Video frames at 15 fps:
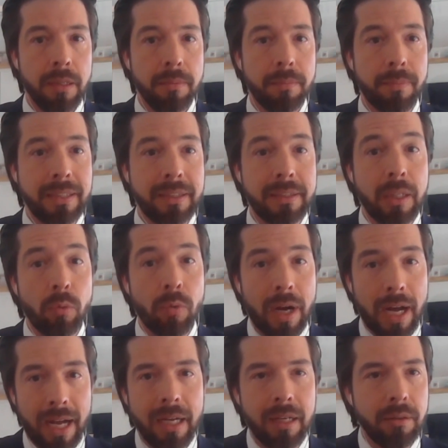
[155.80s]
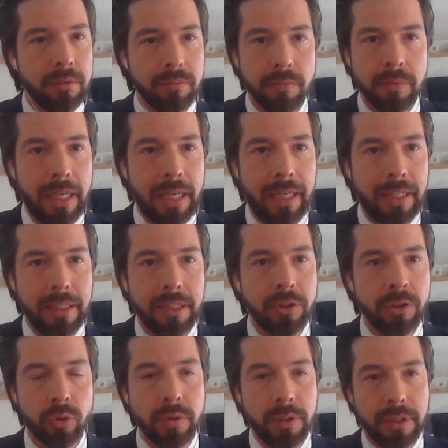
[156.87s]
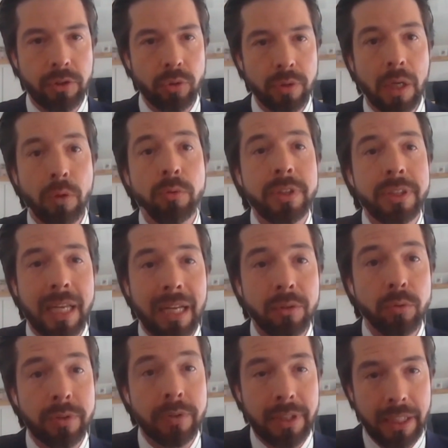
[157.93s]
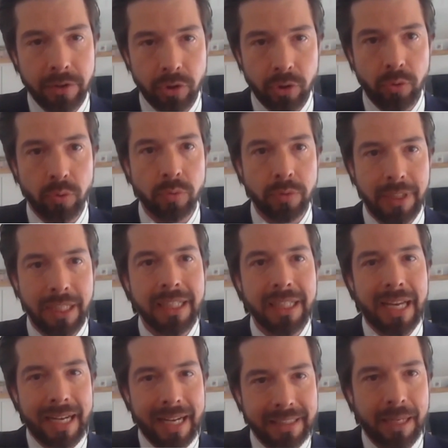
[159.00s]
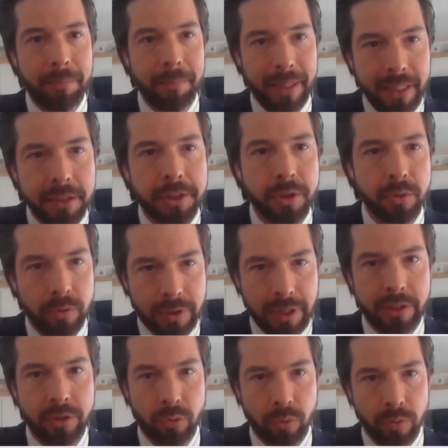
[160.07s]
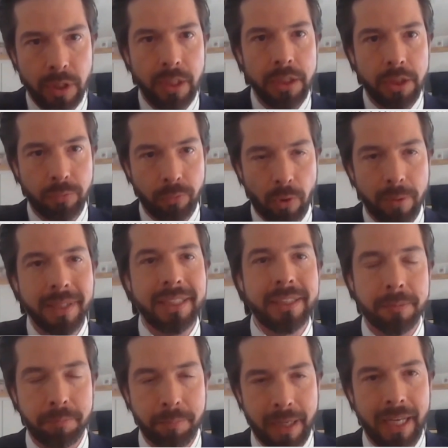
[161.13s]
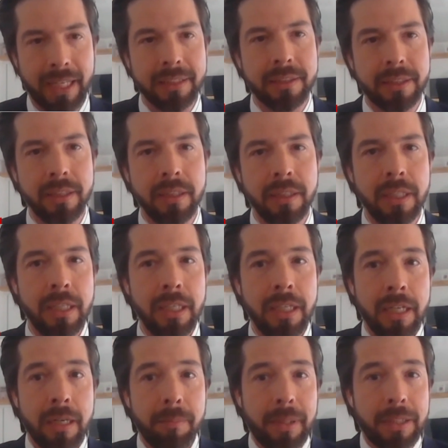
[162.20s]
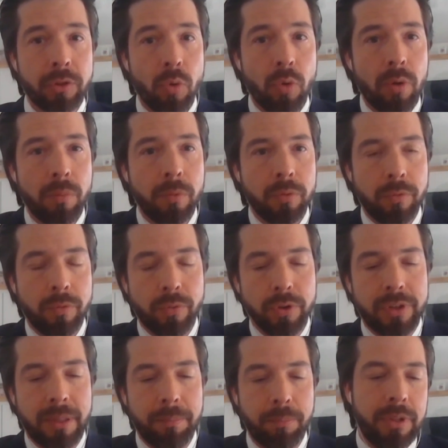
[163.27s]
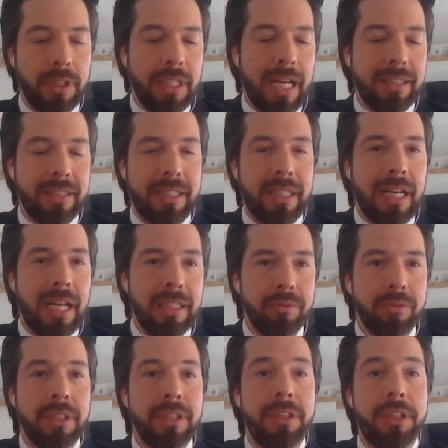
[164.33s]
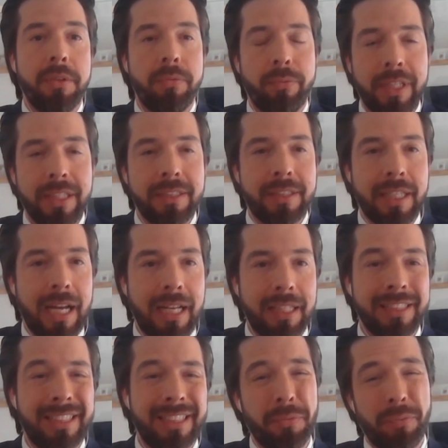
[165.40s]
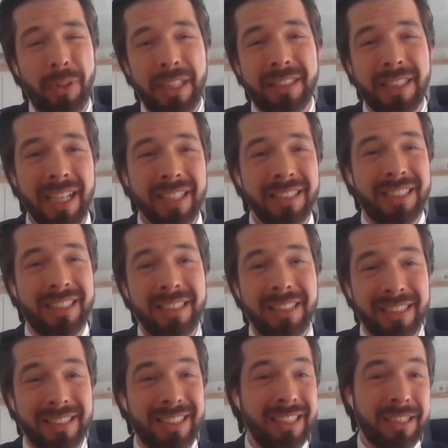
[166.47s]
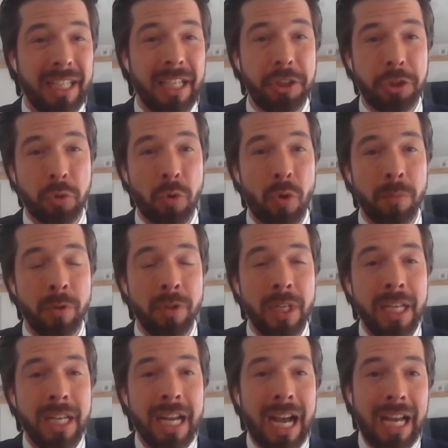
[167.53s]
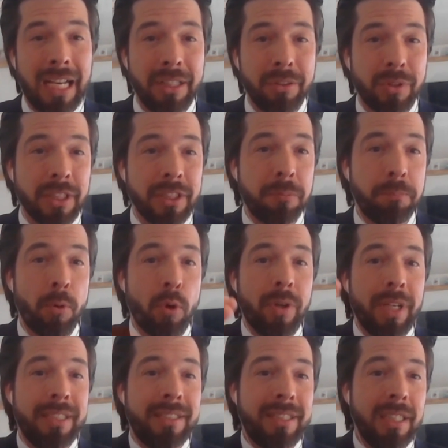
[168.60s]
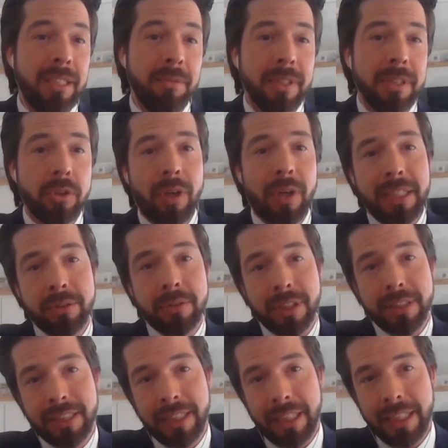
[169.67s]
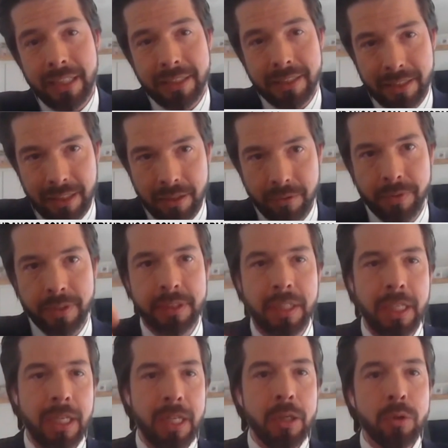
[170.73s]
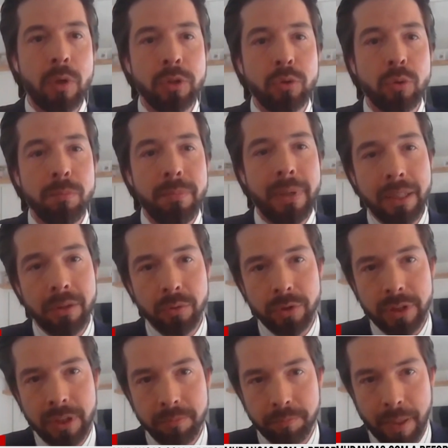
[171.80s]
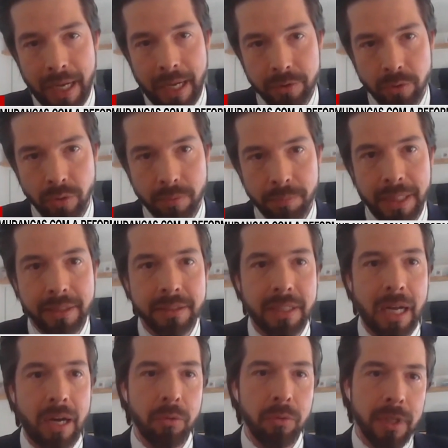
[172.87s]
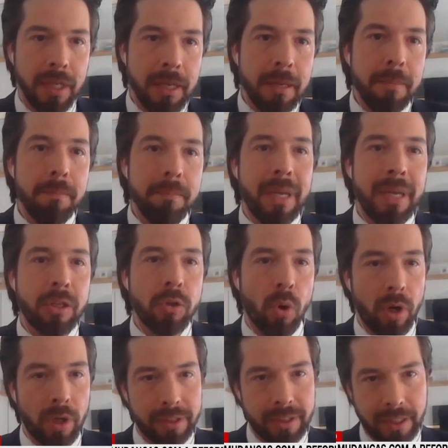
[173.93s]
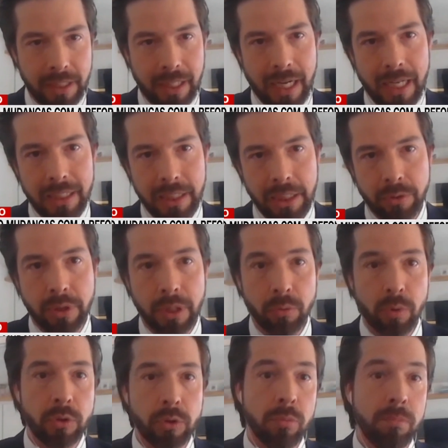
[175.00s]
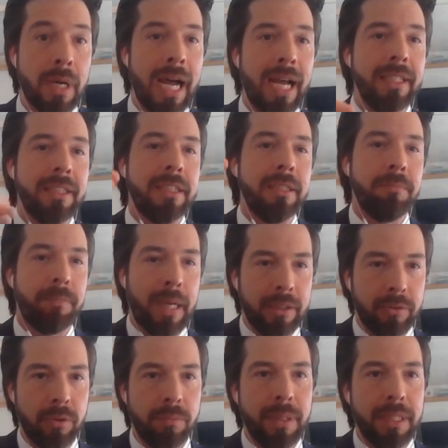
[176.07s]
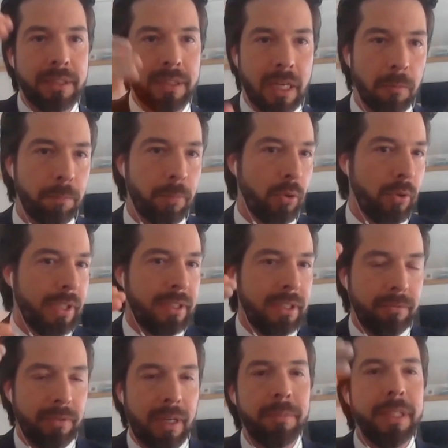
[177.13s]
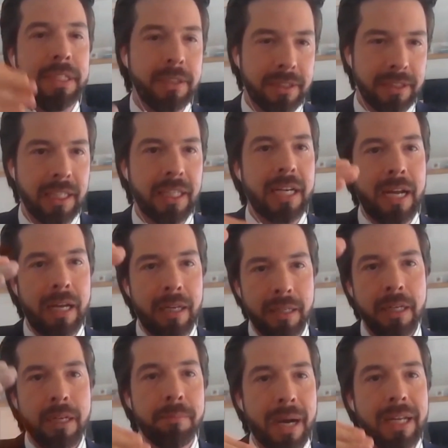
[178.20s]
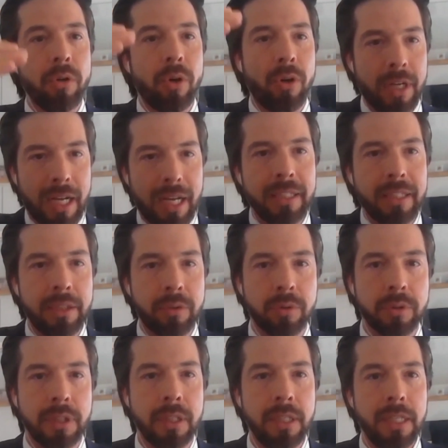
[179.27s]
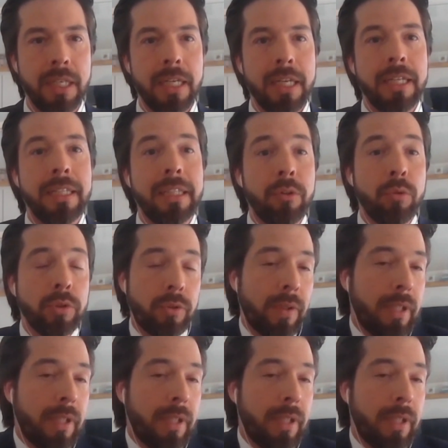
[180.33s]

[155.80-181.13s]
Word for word: mas não há é, isso, isso não está no texto declaradamente, no texto de forma expressa, mas como você poderá ter alíquotas diferenciadas? Diferenciadas se, se entende como alíquotas progressivas ou alíquotas regressivas. Quanto menos impacto ambiental, menor será a alíquota. Quanto mais impacto ambiental, progressivamente será maior a alíquota. E os